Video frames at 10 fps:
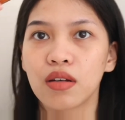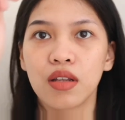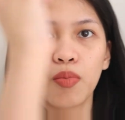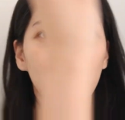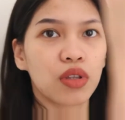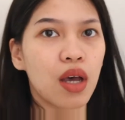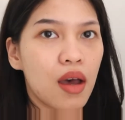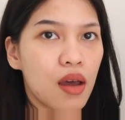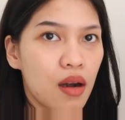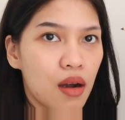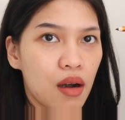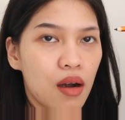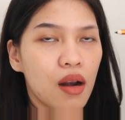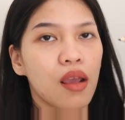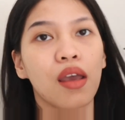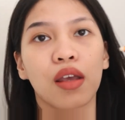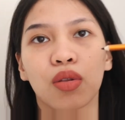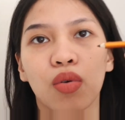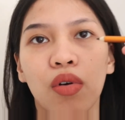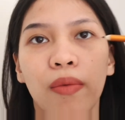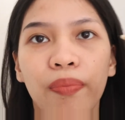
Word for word: diputar kayak gitu